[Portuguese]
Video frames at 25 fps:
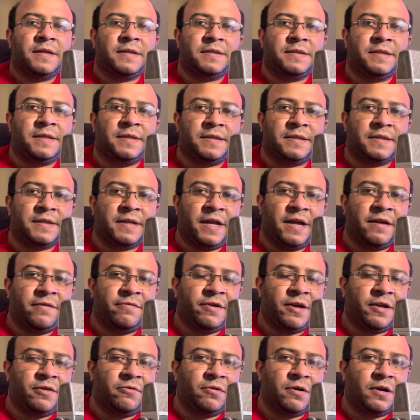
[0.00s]
se
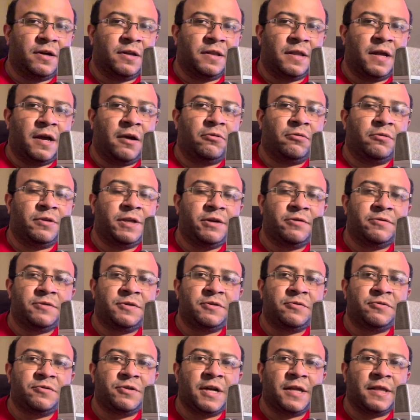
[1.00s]
inscreve aí no canal, liga o
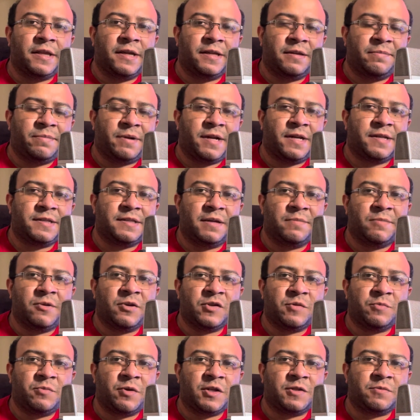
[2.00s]
sininho de alerta para receber
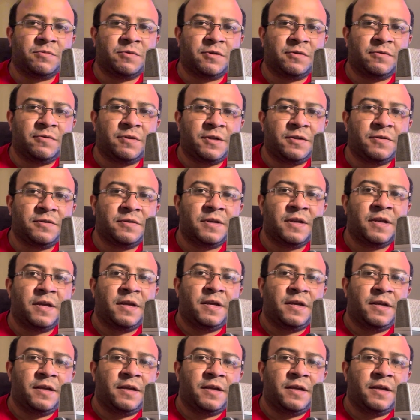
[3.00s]
os próximos vídeos